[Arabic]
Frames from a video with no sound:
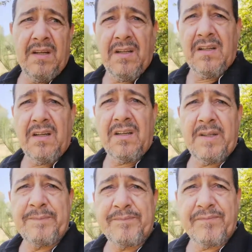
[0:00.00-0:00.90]

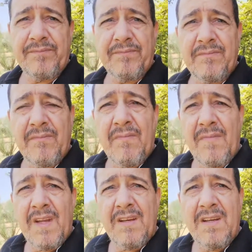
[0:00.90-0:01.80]
انها
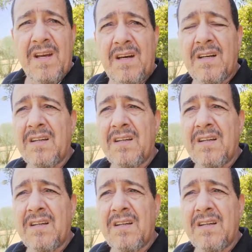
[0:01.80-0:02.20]
هي